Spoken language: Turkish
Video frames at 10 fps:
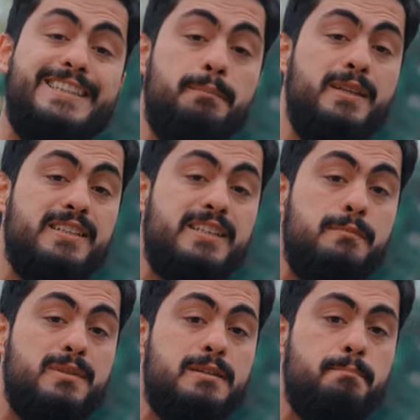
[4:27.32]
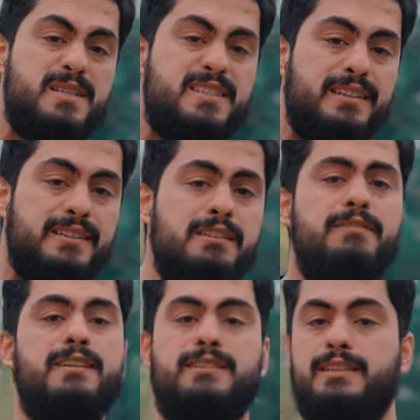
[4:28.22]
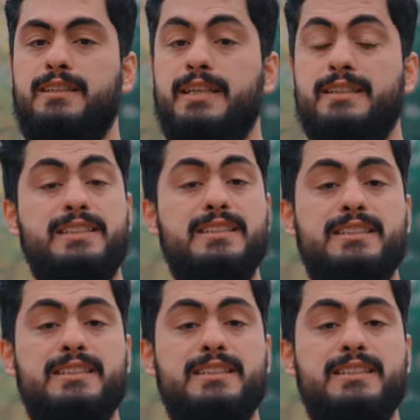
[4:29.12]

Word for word: edebileceğimizin bir sırrını verdi. Ne